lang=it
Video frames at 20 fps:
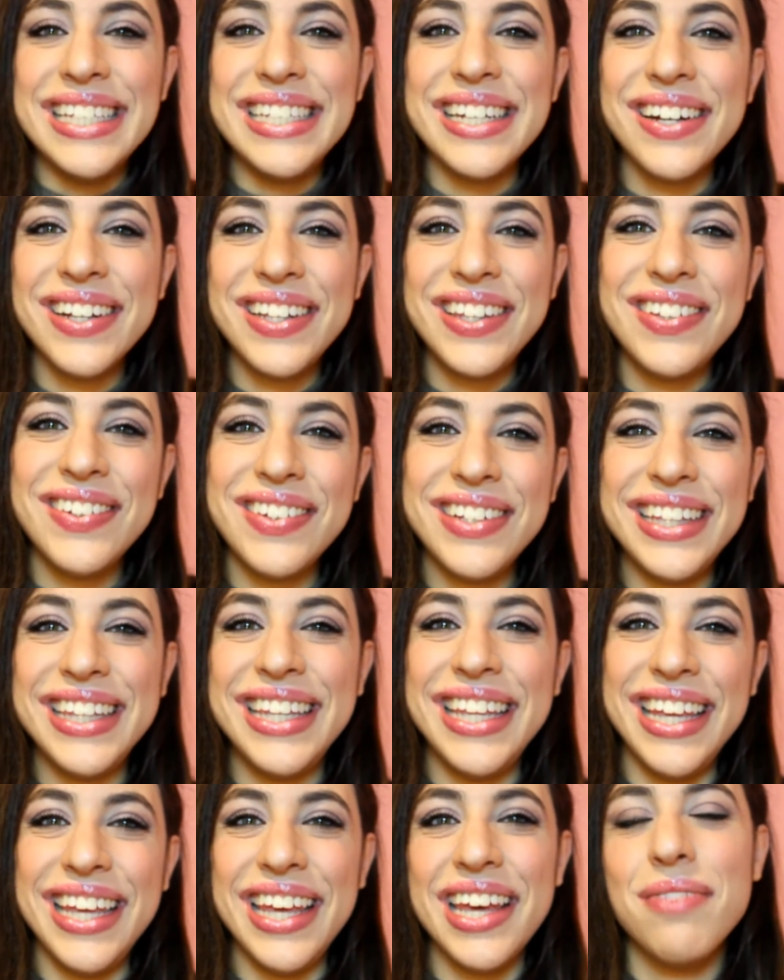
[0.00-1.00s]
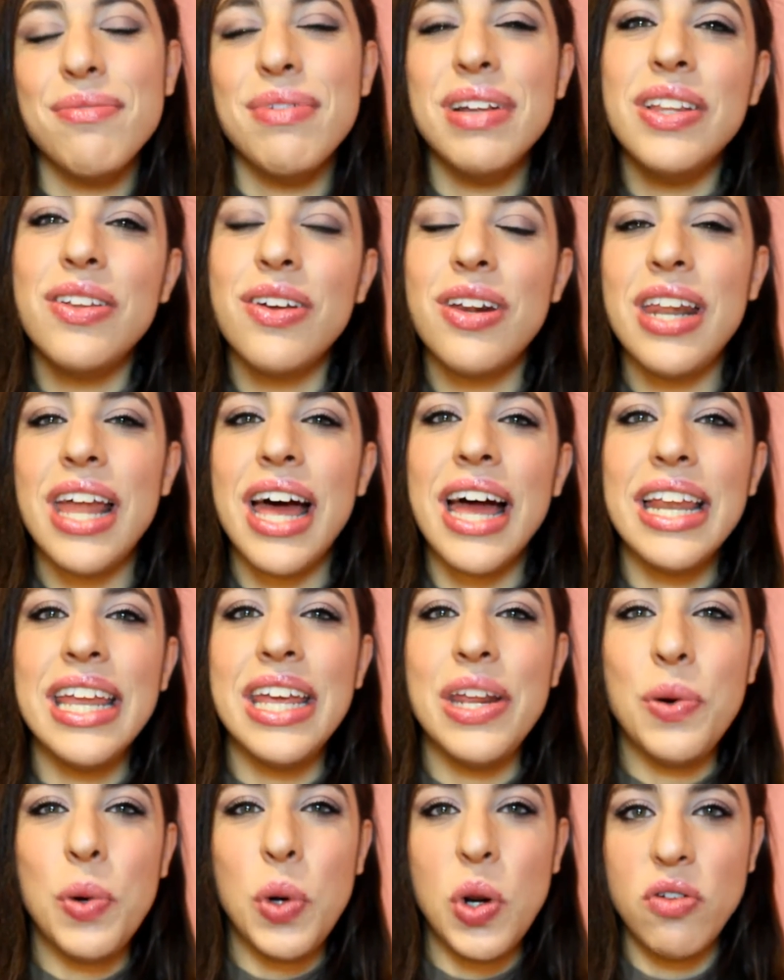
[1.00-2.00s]
Ciao a tutti e
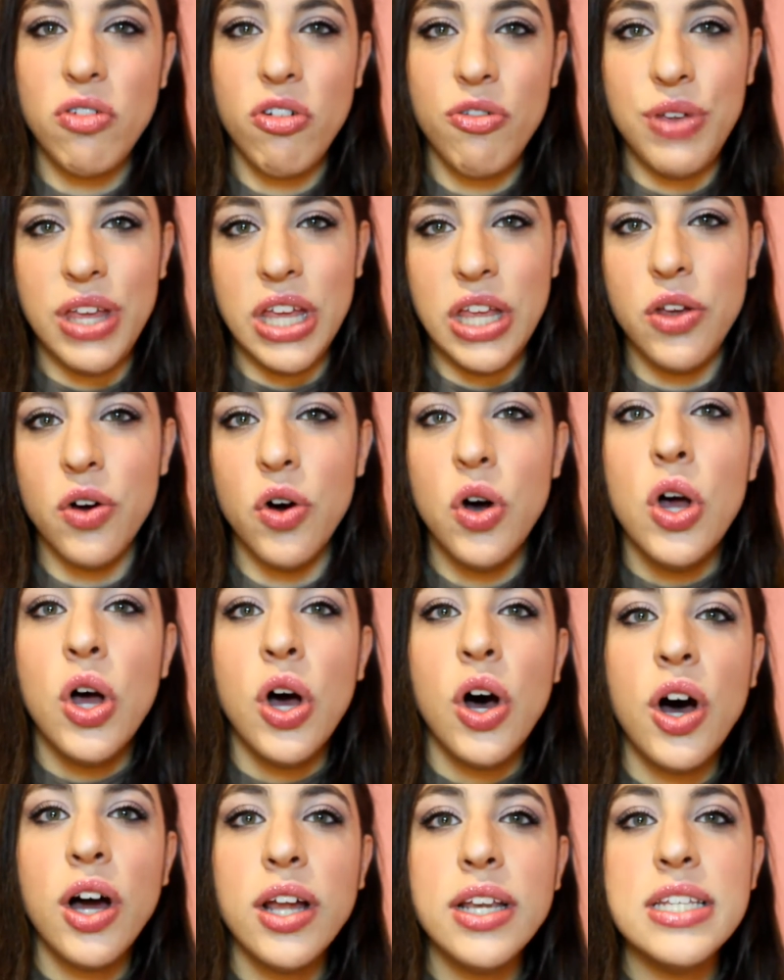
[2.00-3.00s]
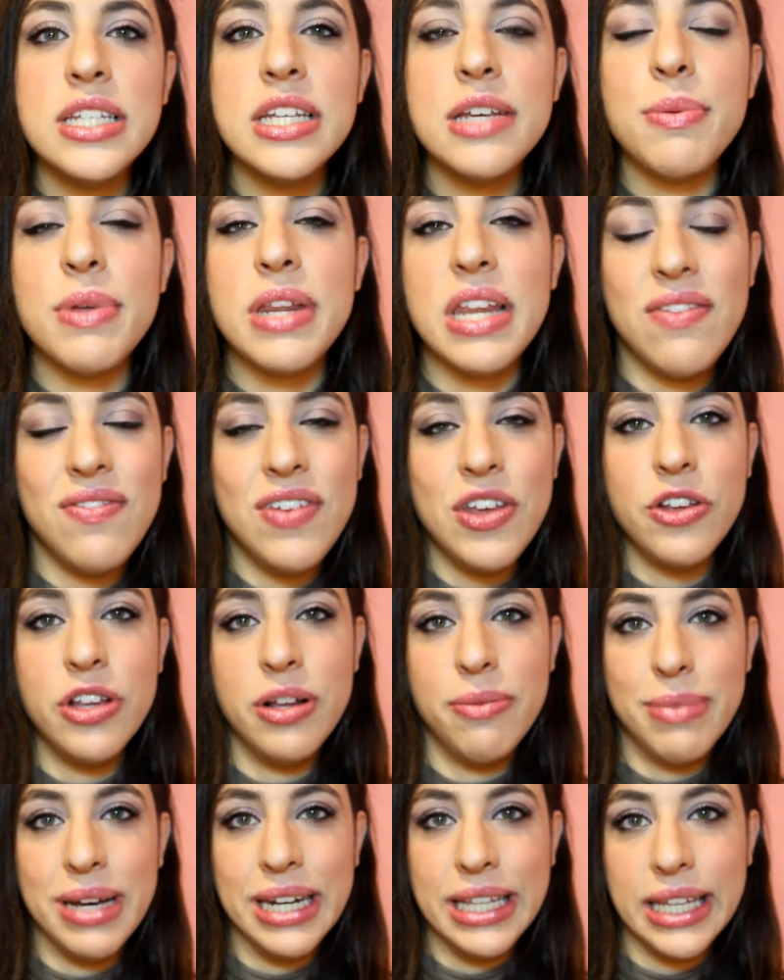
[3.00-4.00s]
bentornati in un nuovo video Oggi per il video
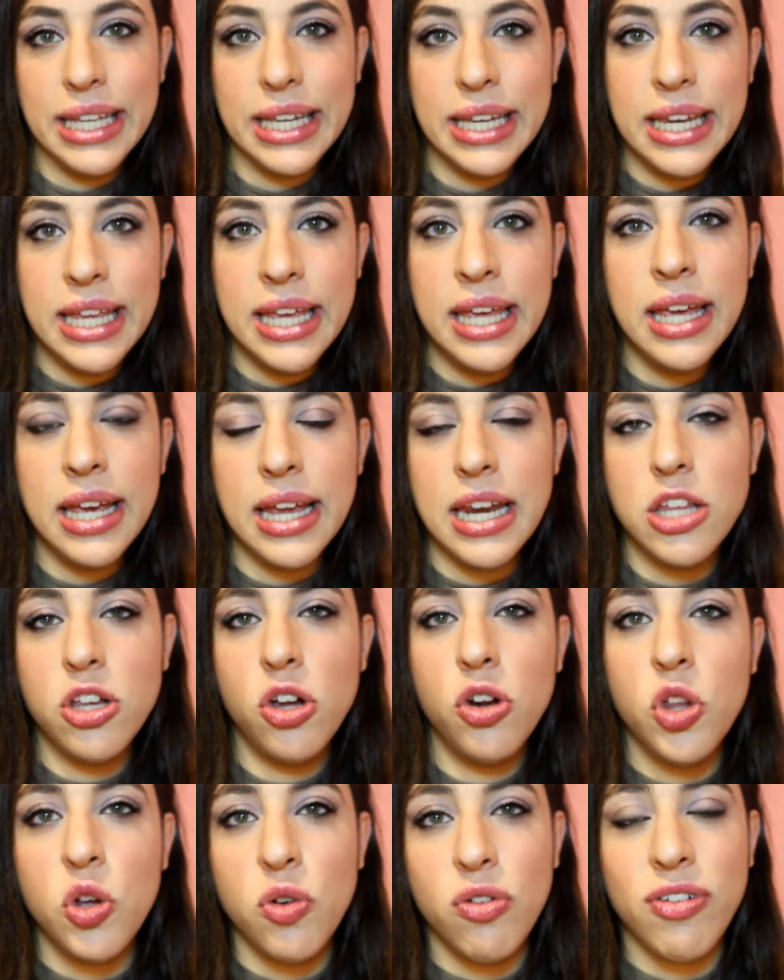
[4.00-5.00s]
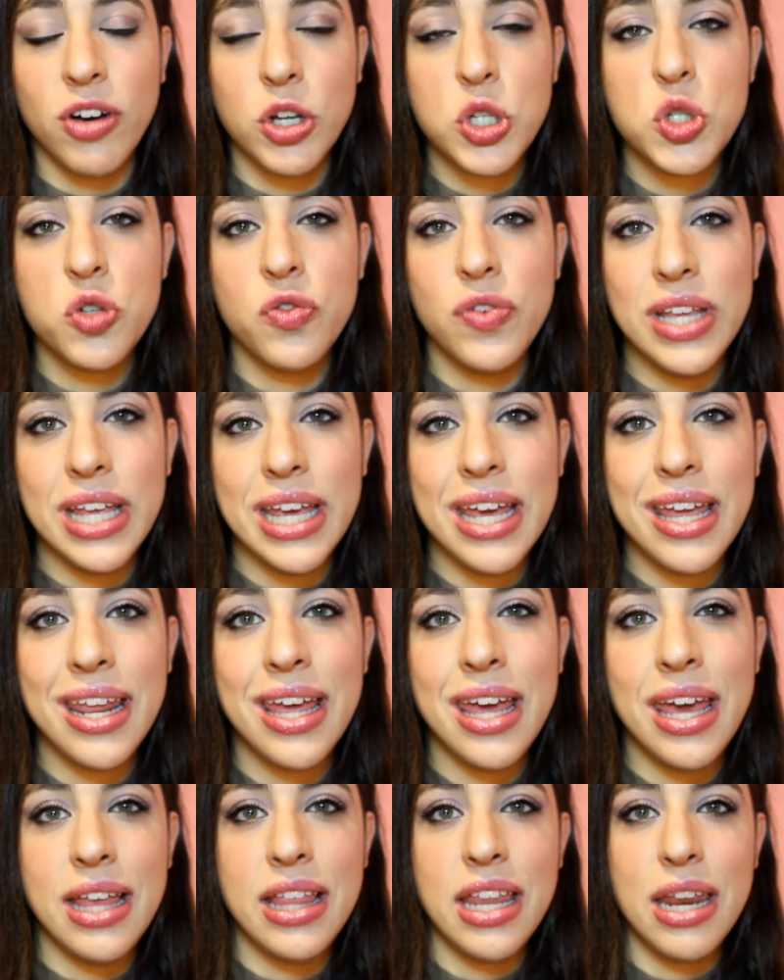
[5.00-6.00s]
del martedì che di solito vi faccio vedere
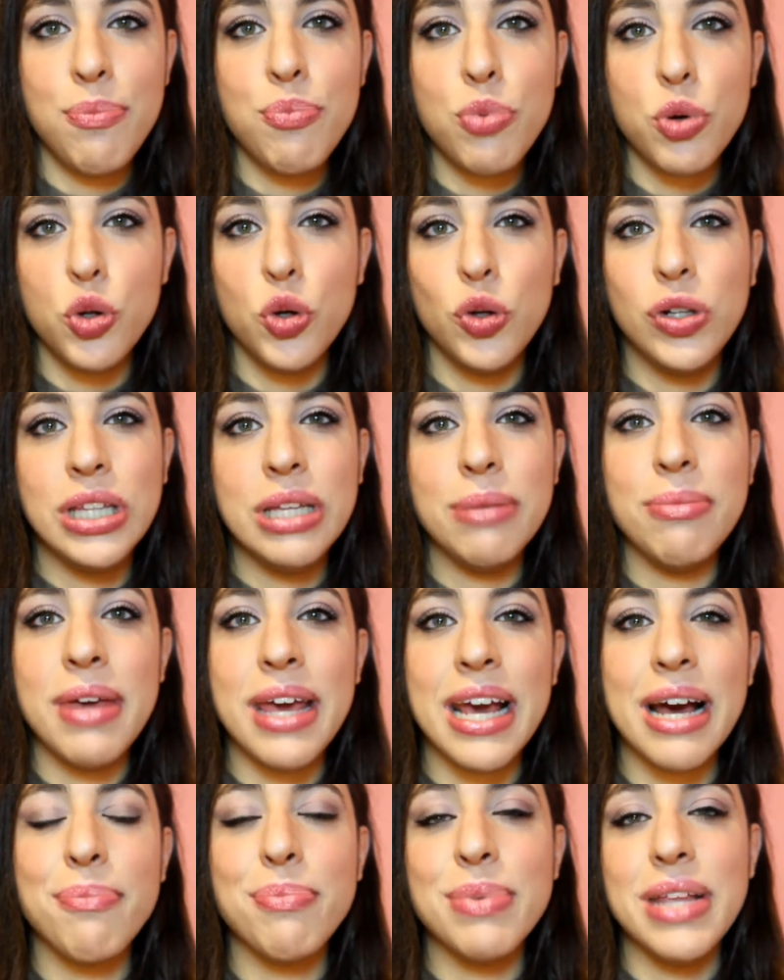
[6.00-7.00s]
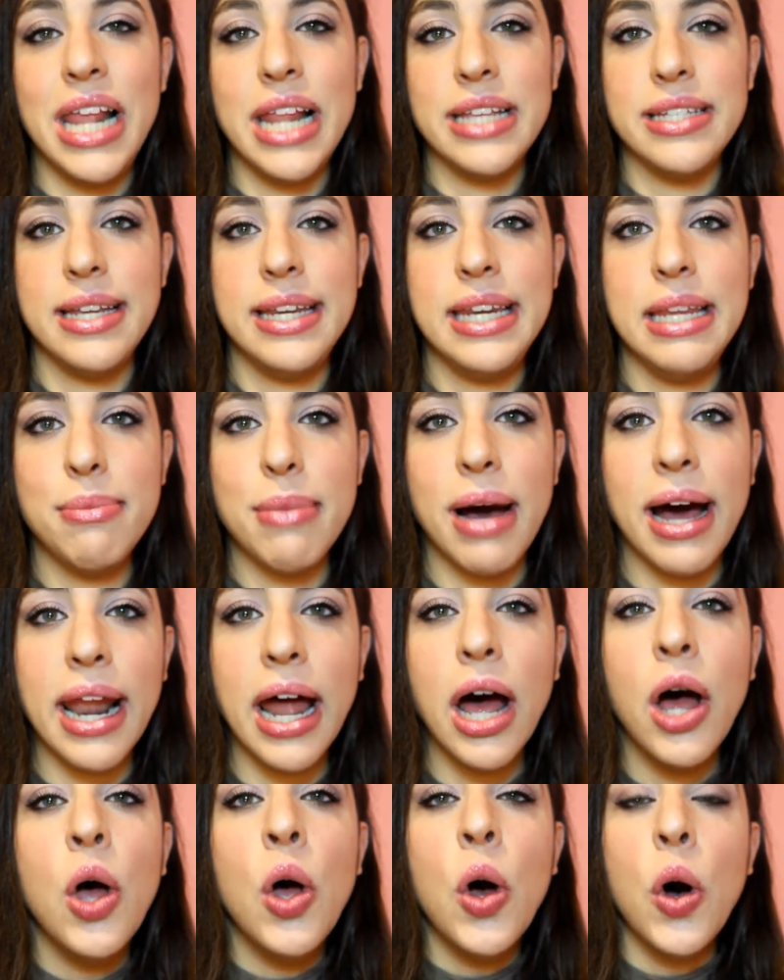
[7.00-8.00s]
i tre prodotti make up della
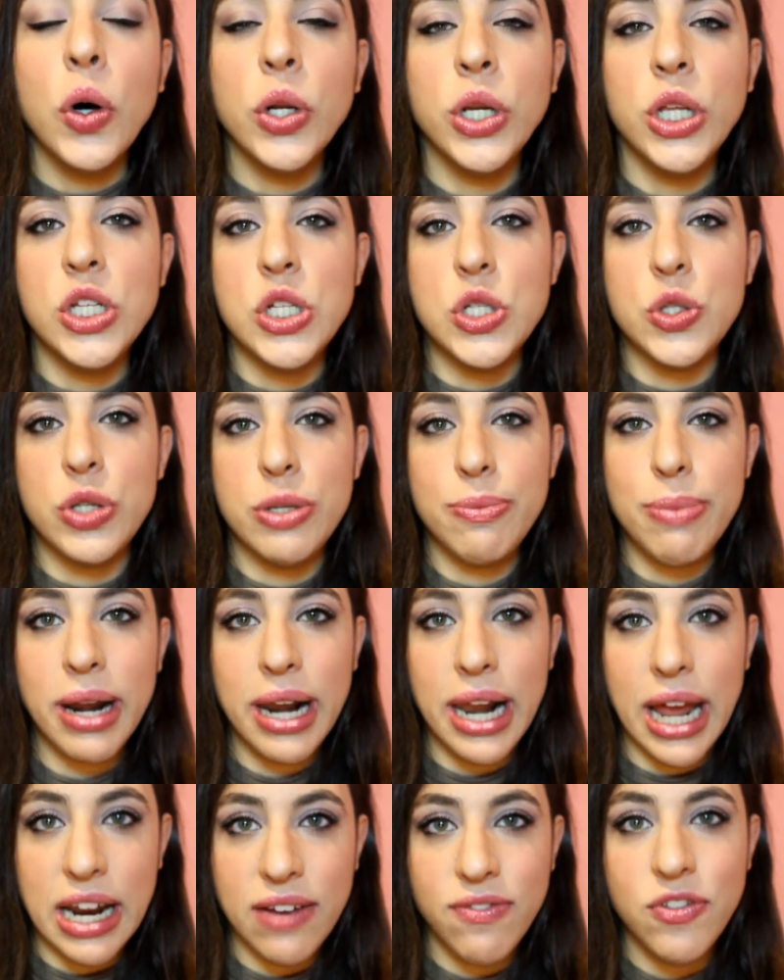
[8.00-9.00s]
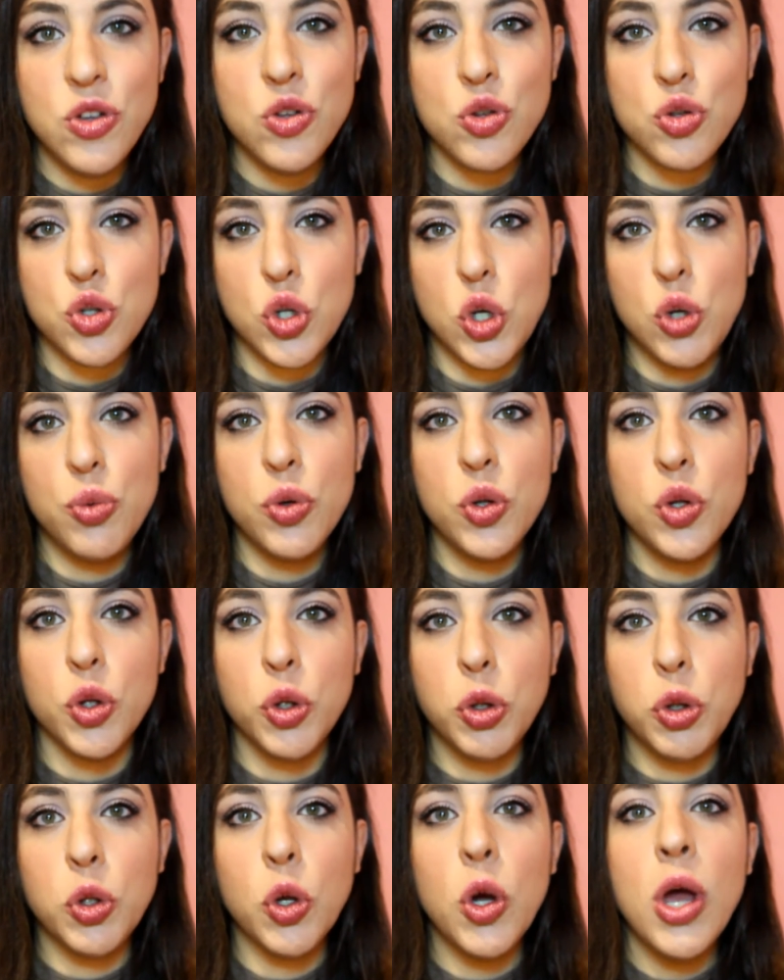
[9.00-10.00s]
settimana ho deciso di parlarvi di un solo
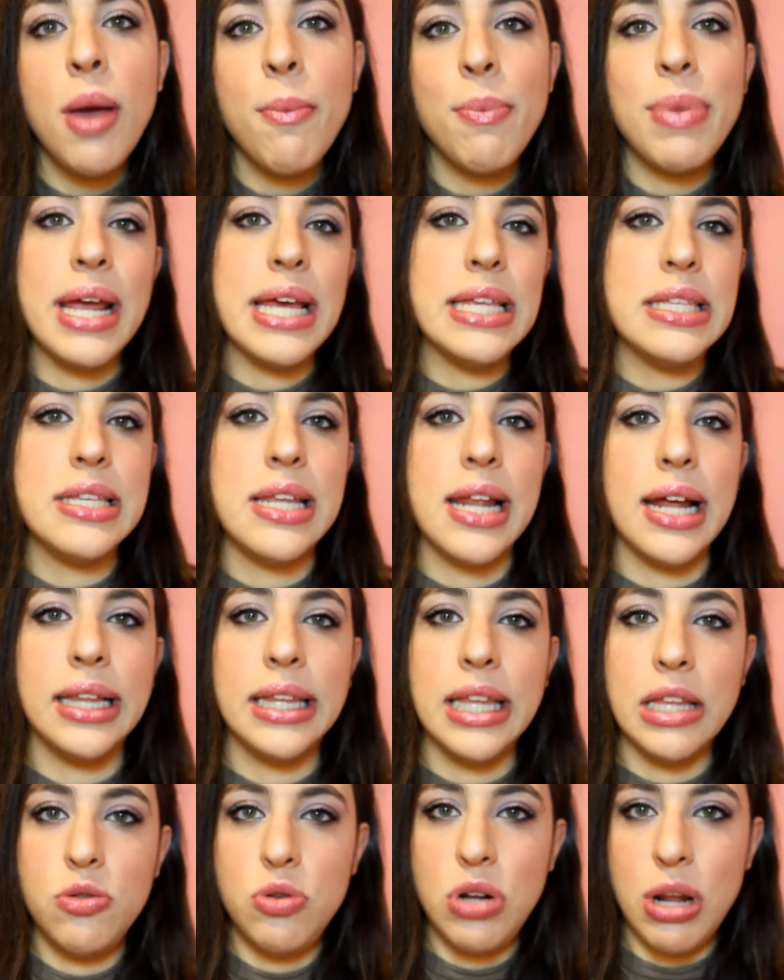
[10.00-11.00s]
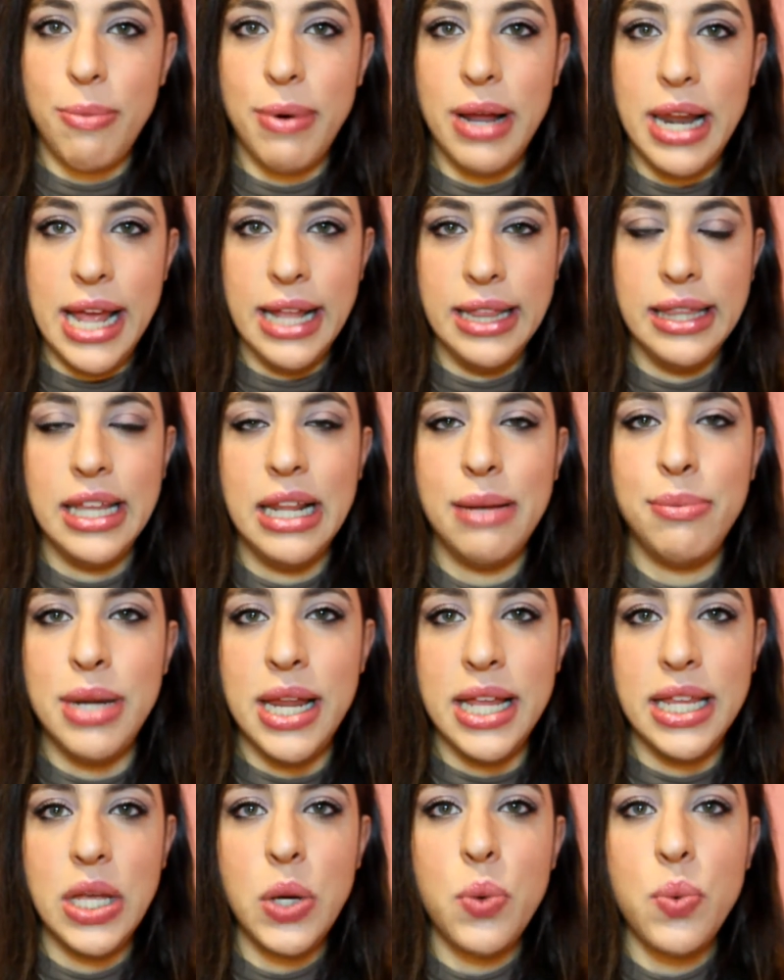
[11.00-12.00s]
prodotto perché si tratta di una palette La
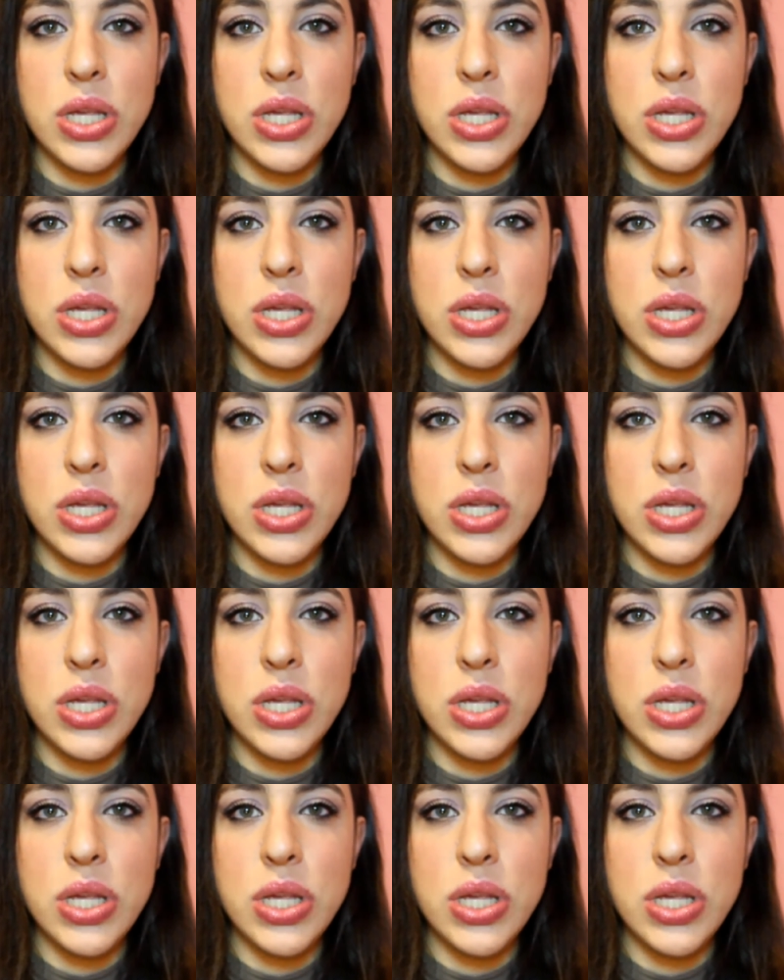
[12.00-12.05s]
palette in